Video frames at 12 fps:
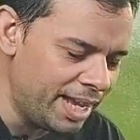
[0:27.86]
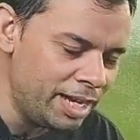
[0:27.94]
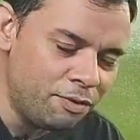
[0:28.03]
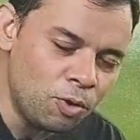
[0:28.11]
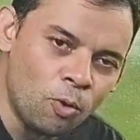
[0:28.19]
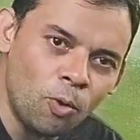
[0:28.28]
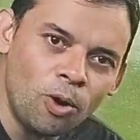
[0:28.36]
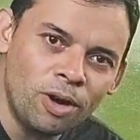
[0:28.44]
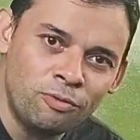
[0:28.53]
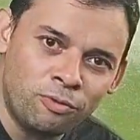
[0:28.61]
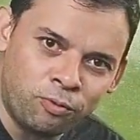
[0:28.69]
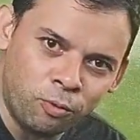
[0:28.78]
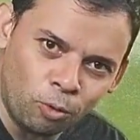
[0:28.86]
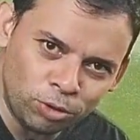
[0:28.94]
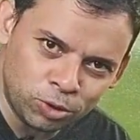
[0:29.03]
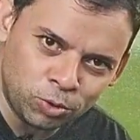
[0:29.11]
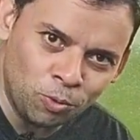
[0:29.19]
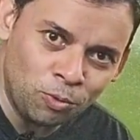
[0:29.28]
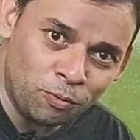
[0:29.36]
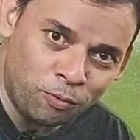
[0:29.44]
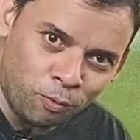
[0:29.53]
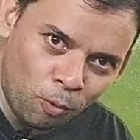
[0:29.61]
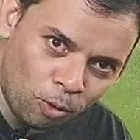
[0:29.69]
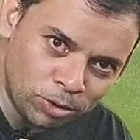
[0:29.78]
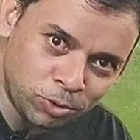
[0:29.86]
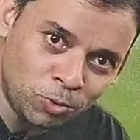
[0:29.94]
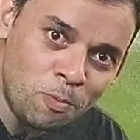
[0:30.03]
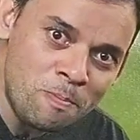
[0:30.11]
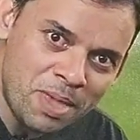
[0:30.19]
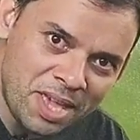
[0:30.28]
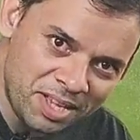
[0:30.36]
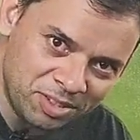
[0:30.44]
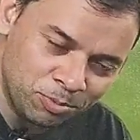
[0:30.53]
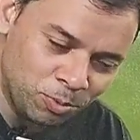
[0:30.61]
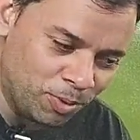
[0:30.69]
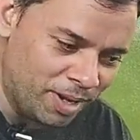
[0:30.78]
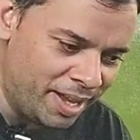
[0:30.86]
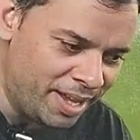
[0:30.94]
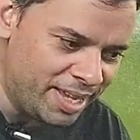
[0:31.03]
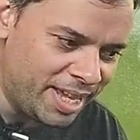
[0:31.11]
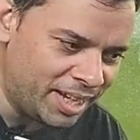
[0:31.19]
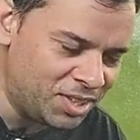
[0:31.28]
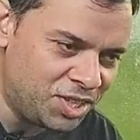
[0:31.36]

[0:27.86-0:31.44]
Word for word: ele ficou fosco, fosco mesmo. E a